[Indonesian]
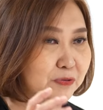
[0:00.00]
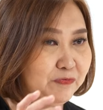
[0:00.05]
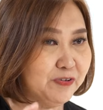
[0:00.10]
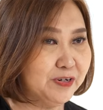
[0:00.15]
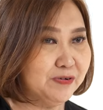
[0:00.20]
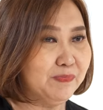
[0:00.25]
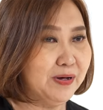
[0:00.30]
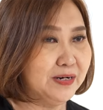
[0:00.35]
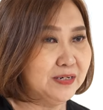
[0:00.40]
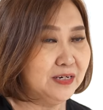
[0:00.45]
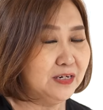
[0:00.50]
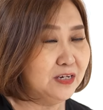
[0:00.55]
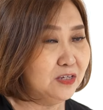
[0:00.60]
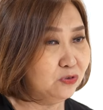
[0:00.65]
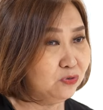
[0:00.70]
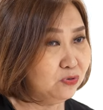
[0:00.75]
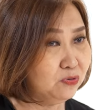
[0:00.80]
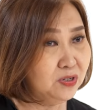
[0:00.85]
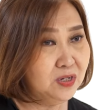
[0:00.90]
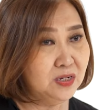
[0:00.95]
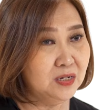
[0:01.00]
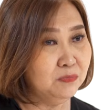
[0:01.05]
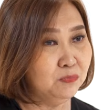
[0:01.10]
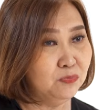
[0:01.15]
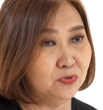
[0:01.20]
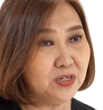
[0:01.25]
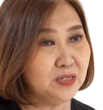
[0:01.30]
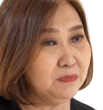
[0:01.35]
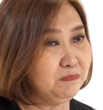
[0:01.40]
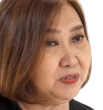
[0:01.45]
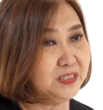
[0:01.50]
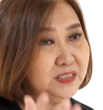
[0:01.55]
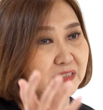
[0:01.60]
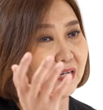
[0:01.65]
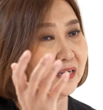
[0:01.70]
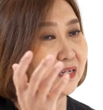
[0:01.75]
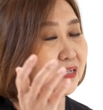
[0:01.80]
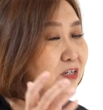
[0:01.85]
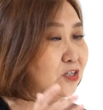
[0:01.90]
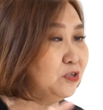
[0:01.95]
firman yang itu mungkin miss
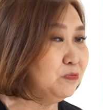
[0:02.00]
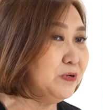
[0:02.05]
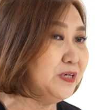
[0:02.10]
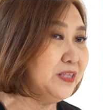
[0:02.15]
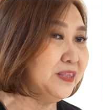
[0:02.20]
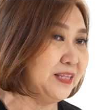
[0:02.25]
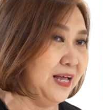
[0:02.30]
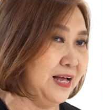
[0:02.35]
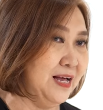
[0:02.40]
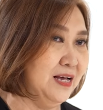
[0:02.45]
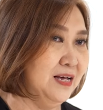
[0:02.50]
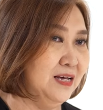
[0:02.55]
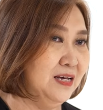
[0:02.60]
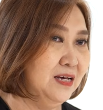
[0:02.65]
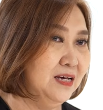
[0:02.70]
dari hidup kita